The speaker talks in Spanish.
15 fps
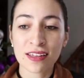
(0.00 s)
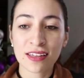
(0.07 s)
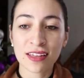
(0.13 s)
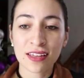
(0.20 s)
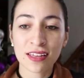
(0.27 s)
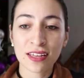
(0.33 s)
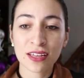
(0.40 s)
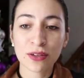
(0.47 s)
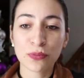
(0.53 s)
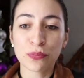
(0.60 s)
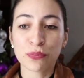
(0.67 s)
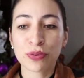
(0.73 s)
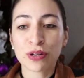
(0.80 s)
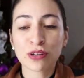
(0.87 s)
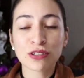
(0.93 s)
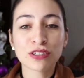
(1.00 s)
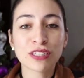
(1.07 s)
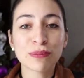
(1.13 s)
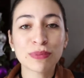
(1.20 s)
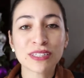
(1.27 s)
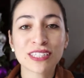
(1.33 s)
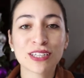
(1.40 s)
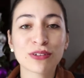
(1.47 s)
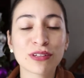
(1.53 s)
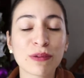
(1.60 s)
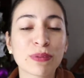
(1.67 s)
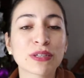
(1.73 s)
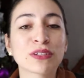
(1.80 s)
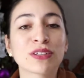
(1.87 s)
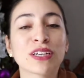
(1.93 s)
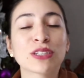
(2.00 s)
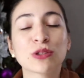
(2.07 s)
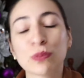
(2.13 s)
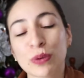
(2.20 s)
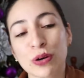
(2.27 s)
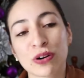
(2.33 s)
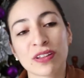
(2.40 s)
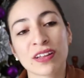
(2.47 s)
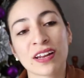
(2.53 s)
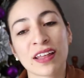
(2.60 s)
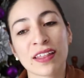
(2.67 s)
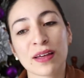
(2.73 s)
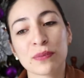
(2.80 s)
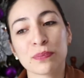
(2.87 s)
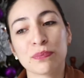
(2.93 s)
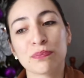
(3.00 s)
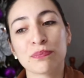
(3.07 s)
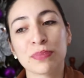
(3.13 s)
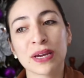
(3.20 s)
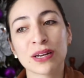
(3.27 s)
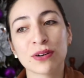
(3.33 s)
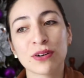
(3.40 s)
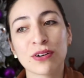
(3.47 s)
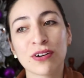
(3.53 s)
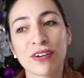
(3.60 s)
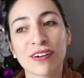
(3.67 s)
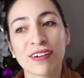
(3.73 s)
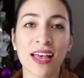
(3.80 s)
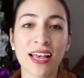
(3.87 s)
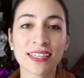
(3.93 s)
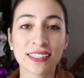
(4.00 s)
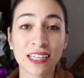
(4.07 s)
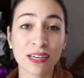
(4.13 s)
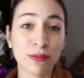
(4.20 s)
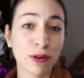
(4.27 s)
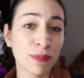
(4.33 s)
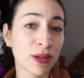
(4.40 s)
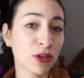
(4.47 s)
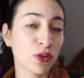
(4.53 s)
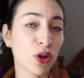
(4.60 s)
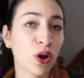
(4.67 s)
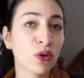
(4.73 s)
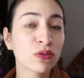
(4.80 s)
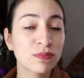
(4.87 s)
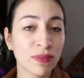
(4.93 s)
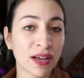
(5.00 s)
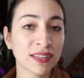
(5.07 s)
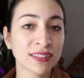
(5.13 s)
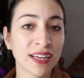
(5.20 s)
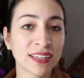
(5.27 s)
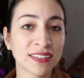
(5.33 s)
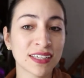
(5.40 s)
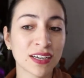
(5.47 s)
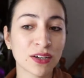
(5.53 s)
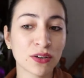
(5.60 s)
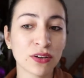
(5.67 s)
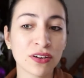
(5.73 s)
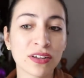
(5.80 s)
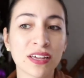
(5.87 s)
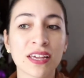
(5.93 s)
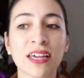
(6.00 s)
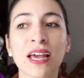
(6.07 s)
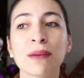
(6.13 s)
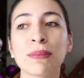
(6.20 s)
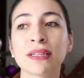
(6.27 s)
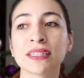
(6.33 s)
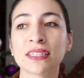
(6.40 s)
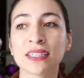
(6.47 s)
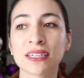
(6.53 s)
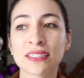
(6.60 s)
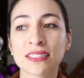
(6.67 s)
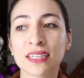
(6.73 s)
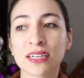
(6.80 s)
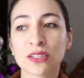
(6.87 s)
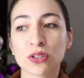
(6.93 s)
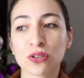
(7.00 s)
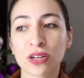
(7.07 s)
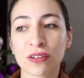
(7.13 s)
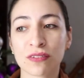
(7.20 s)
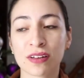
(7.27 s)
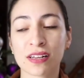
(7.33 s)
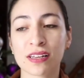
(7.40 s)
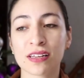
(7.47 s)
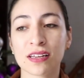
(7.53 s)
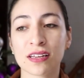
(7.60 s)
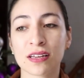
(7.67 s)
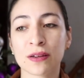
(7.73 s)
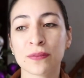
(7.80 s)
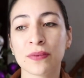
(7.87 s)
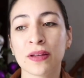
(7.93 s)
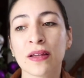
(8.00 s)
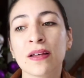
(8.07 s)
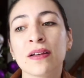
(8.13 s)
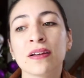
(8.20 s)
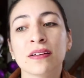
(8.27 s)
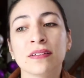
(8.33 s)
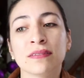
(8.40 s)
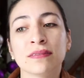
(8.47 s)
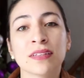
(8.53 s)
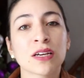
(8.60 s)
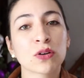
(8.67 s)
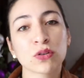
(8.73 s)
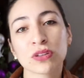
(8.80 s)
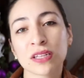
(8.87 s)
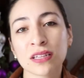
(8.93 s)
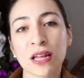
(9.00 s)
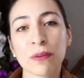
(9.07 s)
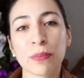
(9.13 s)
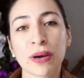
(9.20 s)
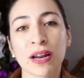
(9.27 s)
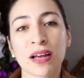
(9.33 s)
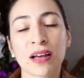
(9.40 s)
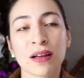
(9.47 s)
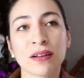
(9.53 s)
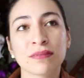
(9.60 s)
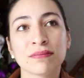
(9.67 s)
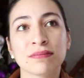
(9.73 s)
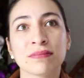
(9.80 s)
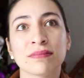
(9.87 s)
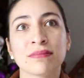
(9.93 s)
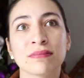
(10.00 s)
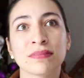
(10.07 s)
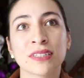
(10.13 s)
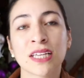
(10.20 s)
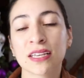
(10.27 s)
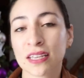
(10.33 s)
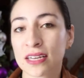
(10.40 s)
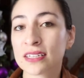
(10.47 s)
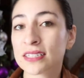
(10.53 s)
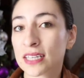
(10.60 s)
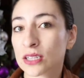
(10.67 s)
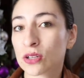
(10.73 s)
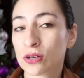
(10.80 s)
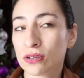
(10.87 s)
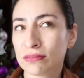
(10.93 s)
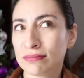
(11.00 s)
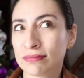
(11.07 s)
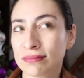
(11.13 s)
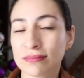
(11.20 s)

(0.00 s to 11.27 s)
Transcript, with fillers: Y bueno, yo siempre he sido una persona súper ordenada, pero este libro me ayudó aún más a hacerlo y a mantener cierto nivel de, rutina para seguir siéndolo